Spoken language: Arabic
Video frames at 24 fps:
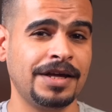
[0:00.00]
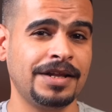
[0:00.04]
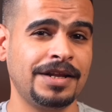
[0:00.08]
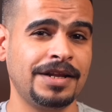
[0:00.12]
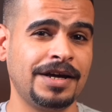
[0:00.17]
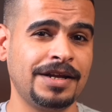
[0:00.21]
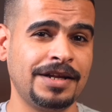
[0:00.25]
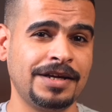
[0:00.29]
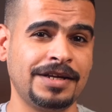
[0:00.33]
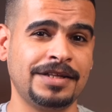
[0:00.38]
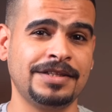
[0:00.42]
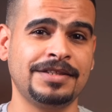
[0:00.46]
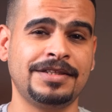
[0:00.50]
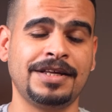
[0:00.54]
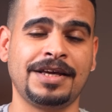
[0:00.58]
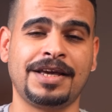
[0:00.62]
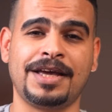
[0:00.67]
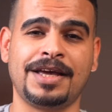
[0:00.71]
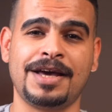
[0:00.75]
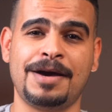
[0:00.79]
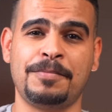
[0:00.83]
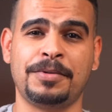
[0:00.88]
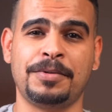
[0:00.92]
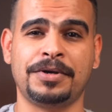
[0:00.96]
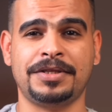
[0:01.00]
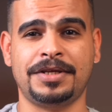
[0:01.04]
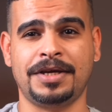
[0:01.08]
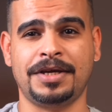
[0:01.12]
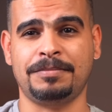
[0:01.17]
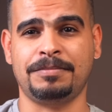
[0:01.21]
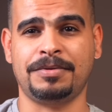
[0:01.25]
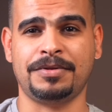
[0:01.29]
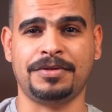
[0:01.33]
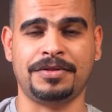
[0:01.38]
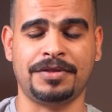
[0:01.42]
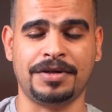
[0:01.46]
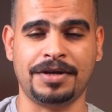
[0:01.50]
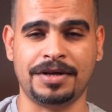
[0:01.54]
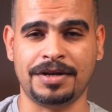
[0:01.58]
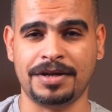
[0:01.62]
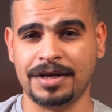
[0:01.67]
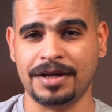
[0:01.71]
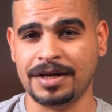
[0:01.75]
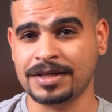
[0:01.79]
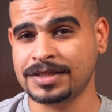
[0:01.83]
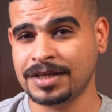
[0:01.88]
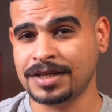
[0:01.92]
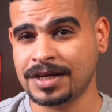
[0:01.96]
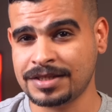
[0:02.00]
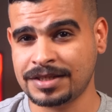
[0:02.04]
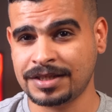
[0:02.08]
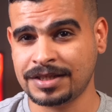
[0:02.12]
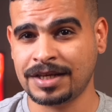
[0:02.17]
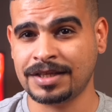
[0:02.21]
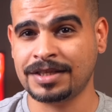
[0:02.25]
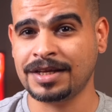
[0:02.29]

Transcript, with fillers: هنا عندك كاميرتين بالظهر اساسيه